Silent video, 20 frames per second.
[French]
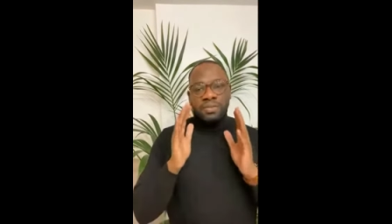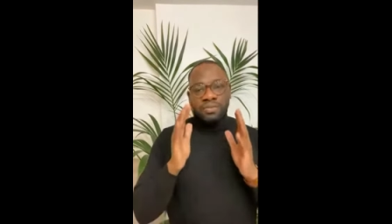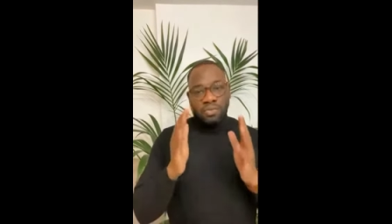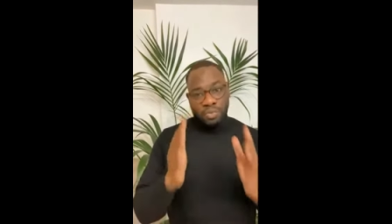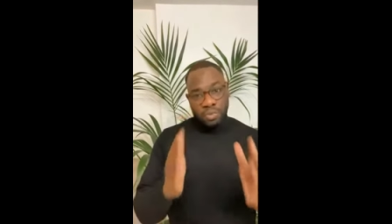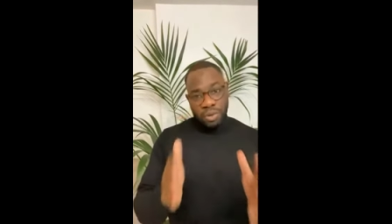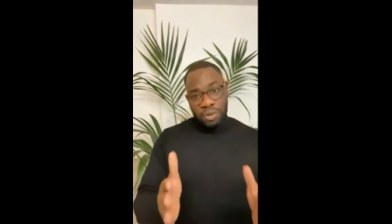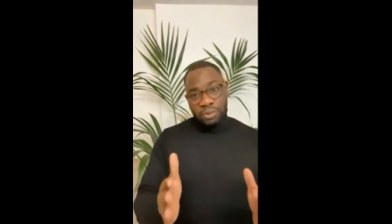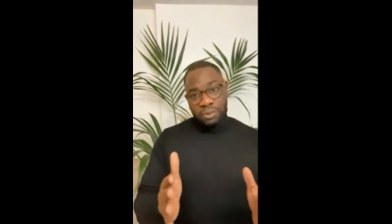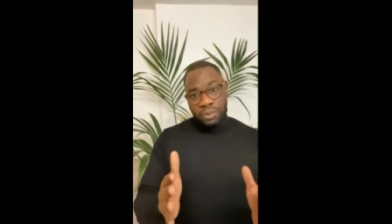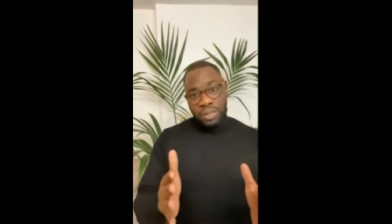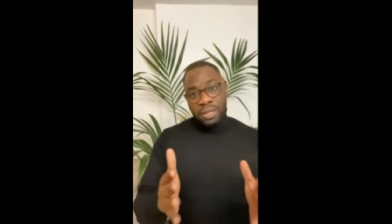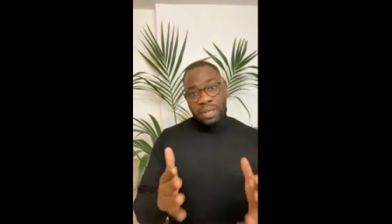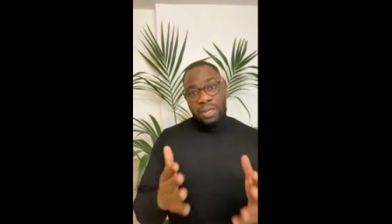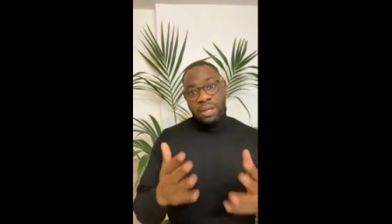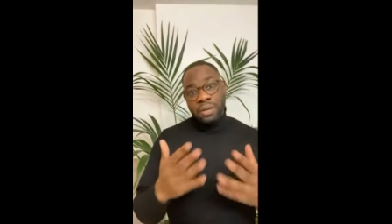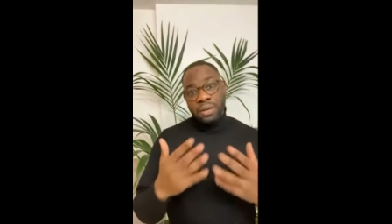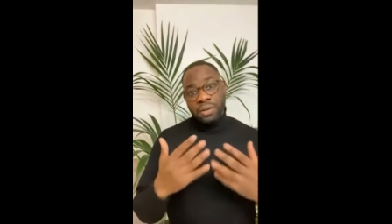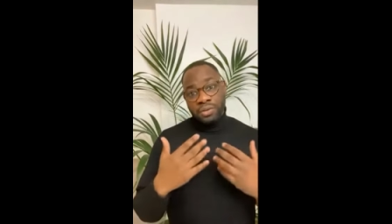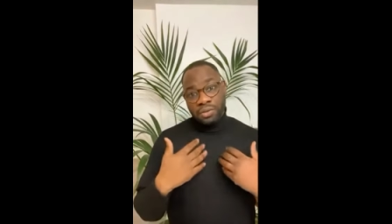Vous pouvez
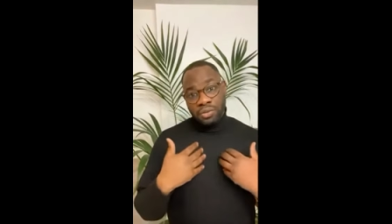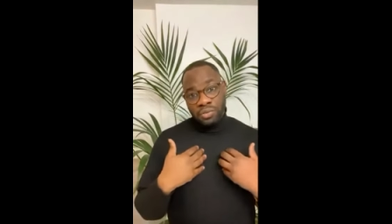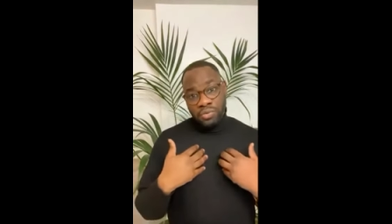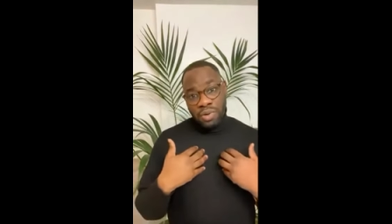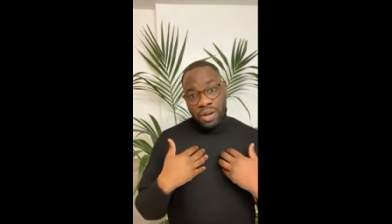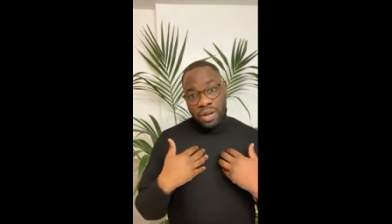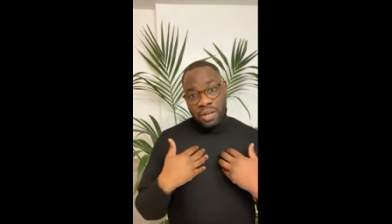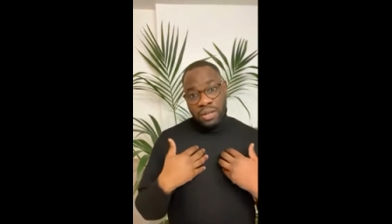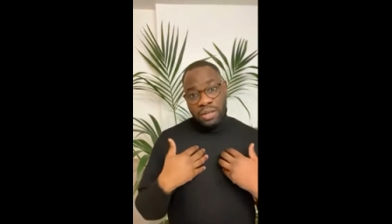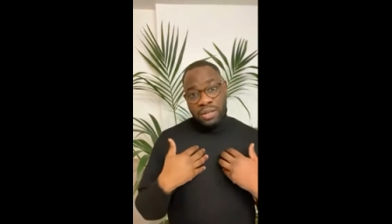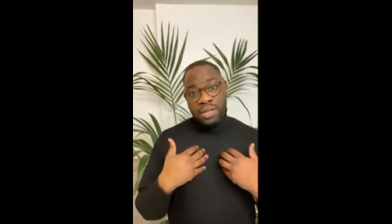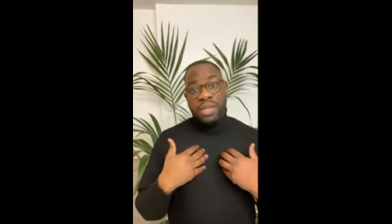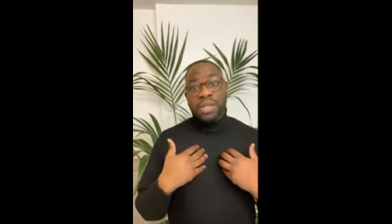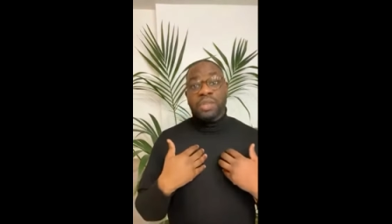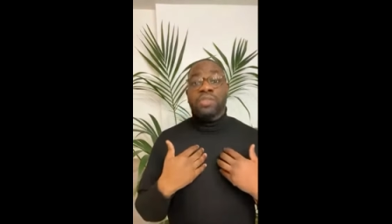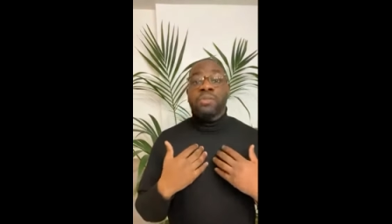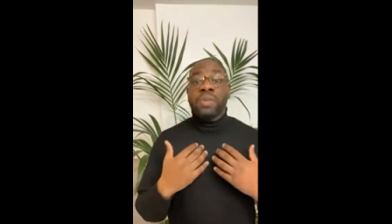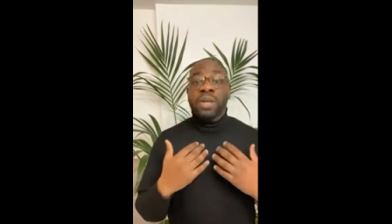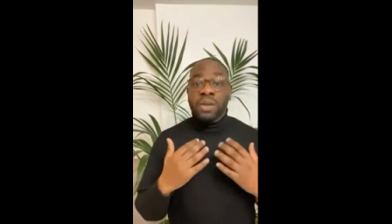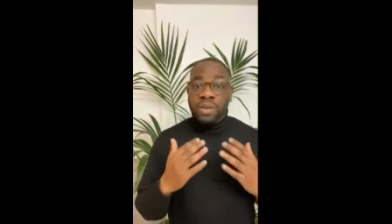compter sur moi et
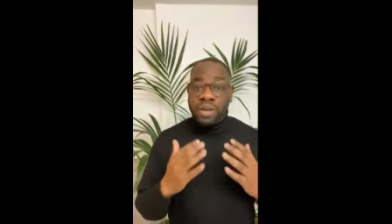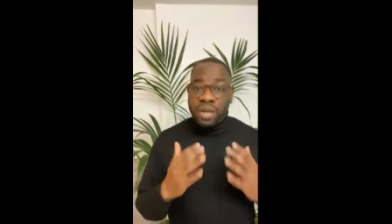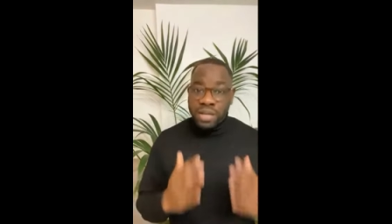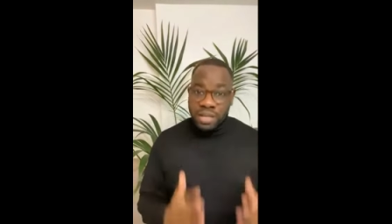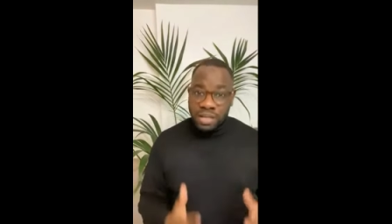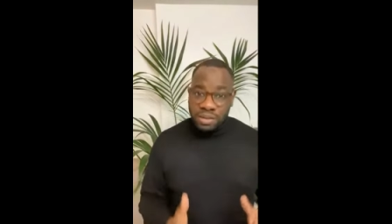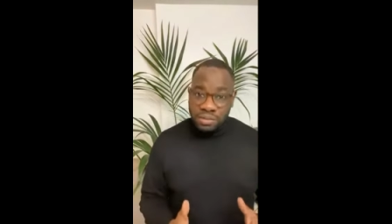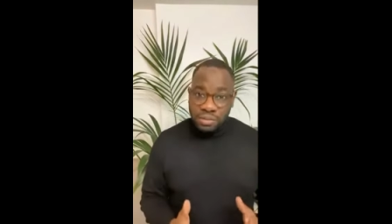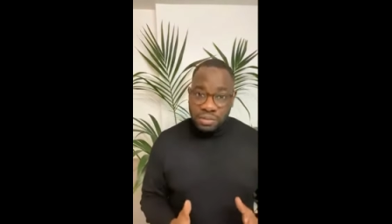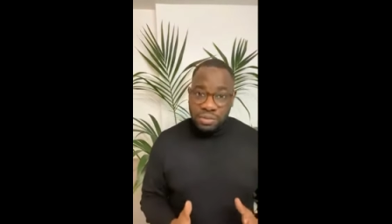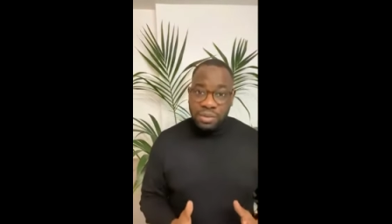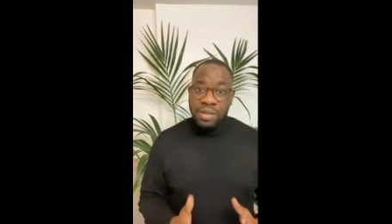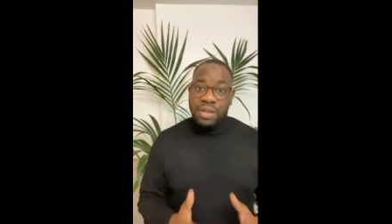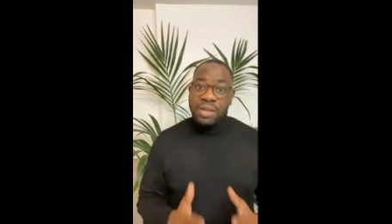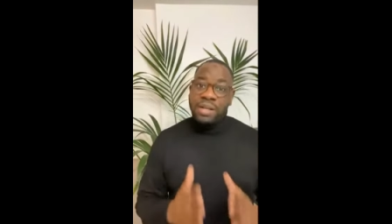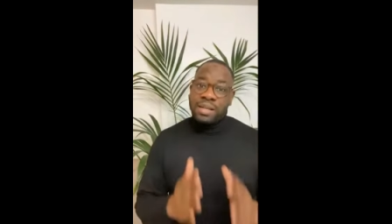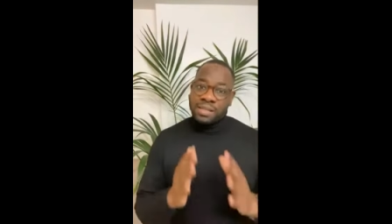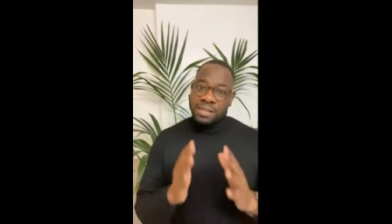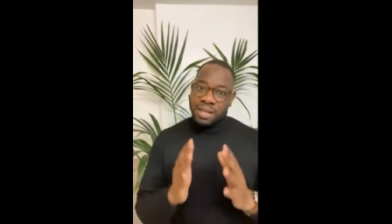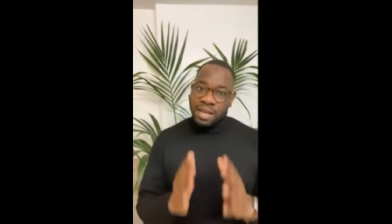sur mes collègues élus,
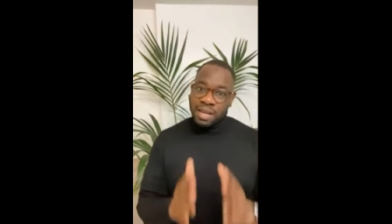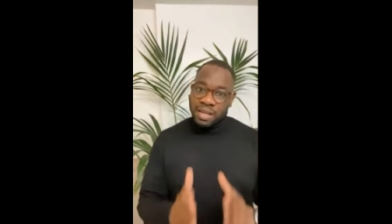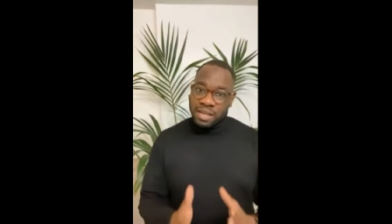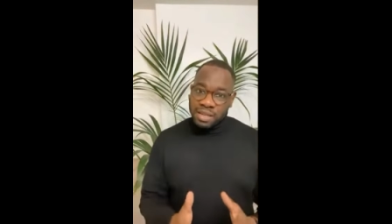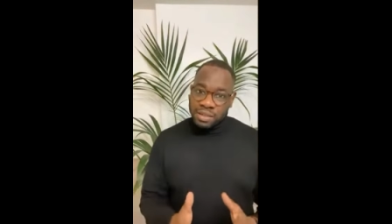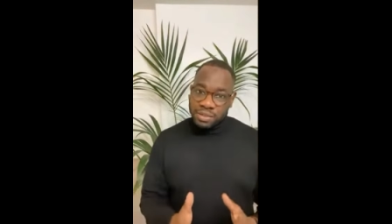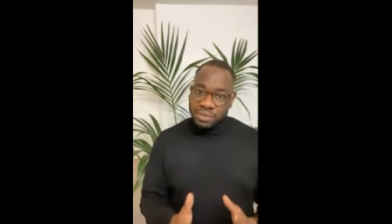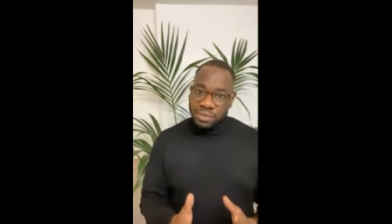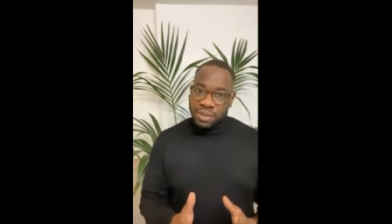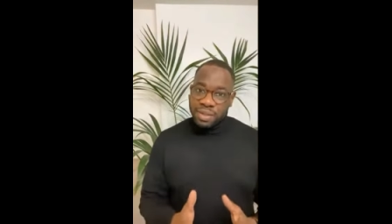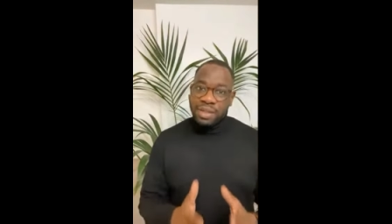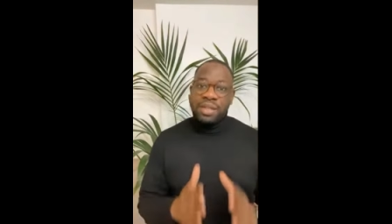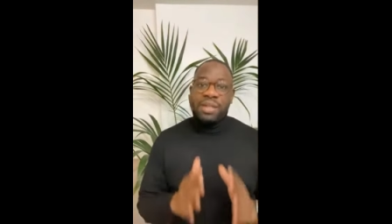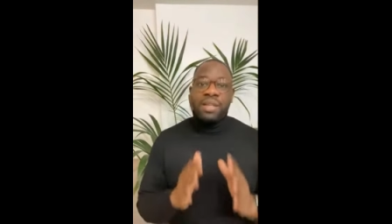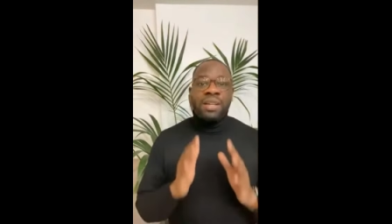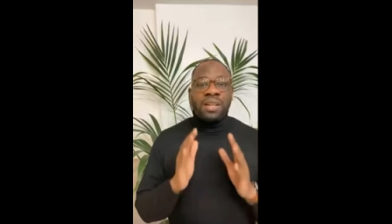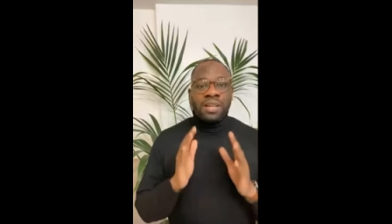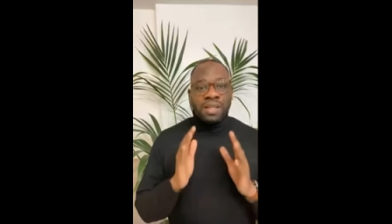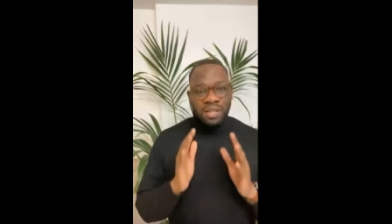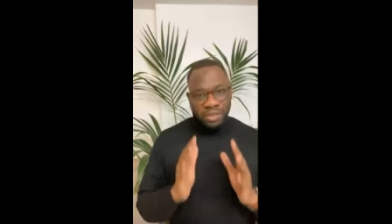Sarah Kassouri,
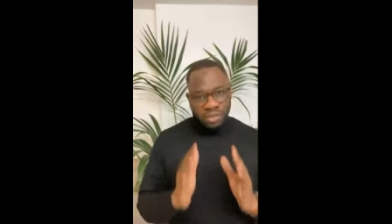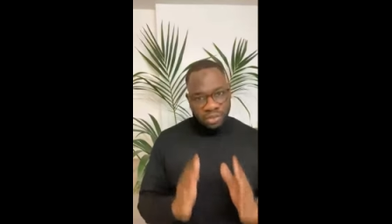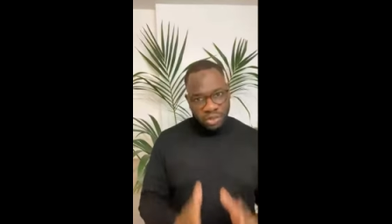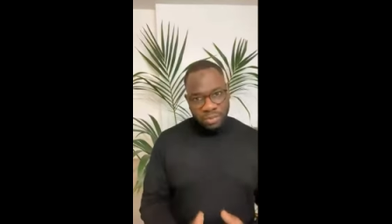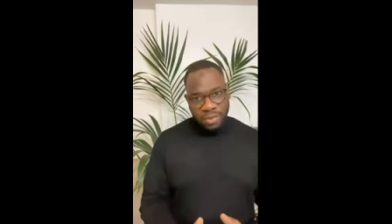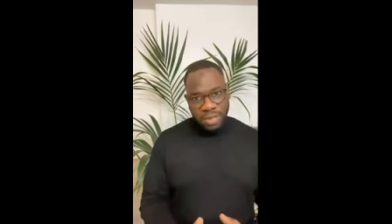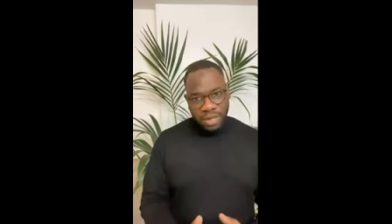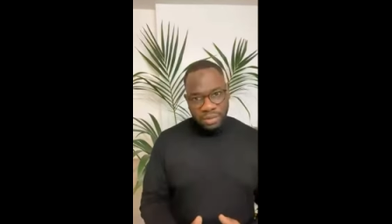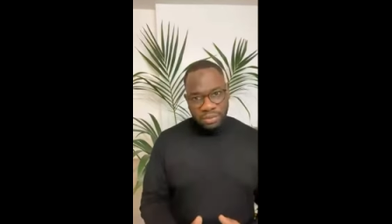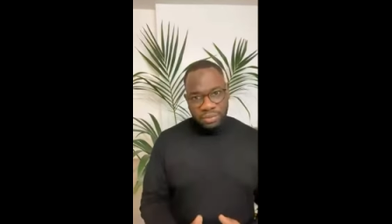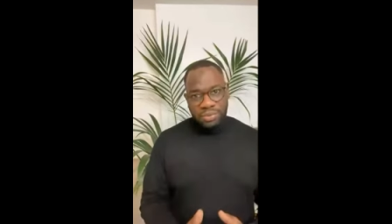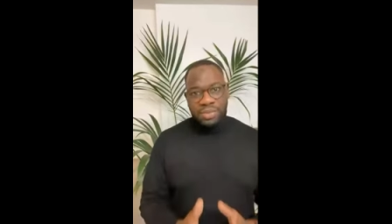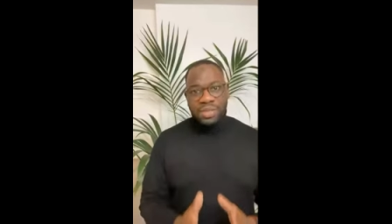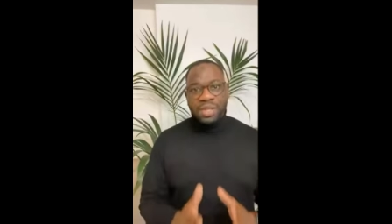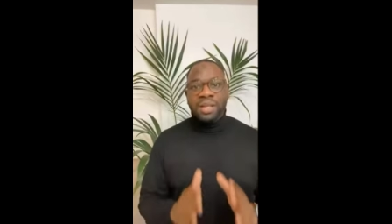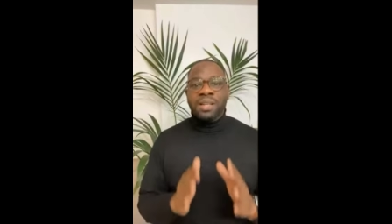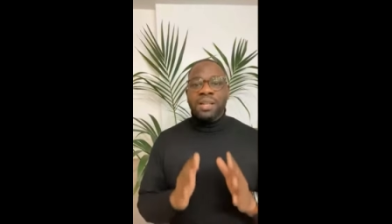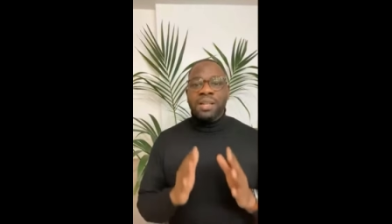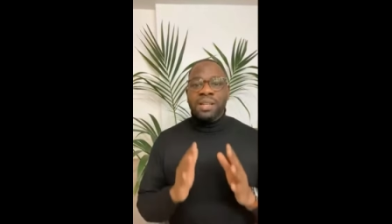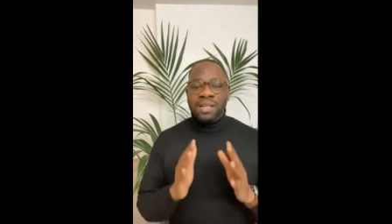Jean-Marie
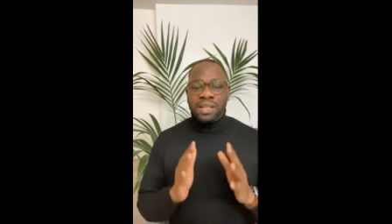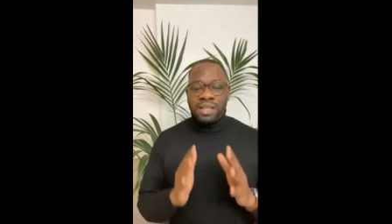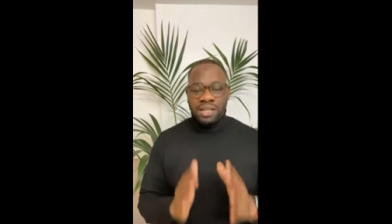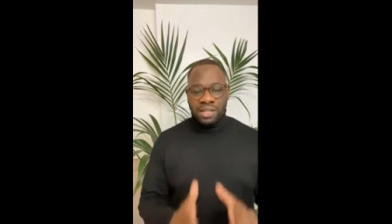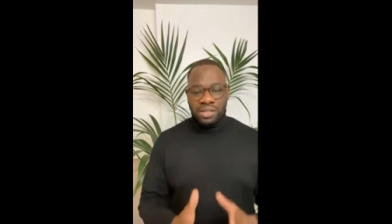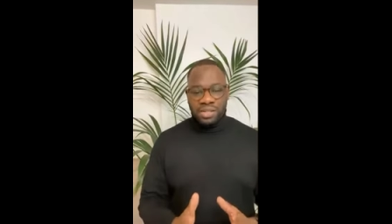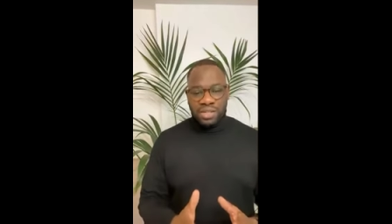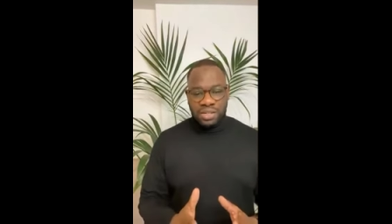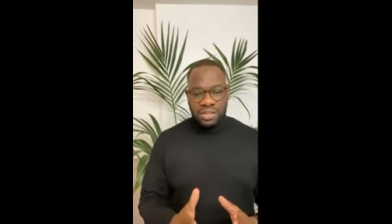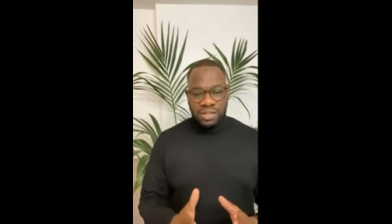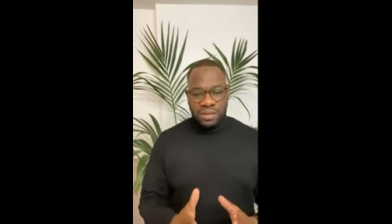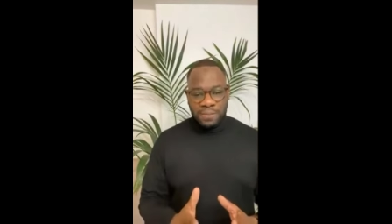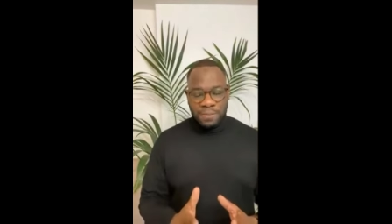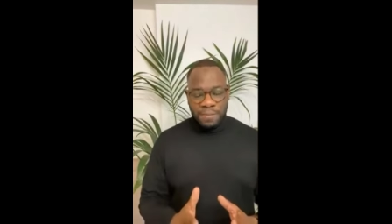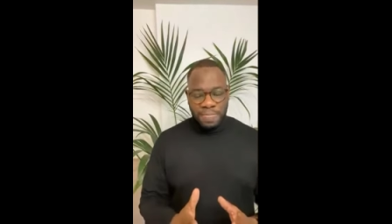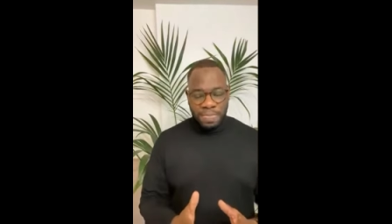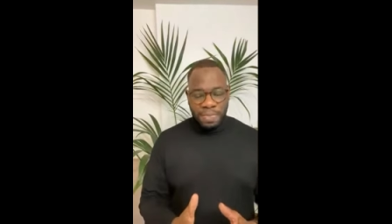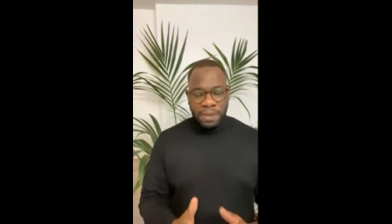Touzin et Guy Chalier.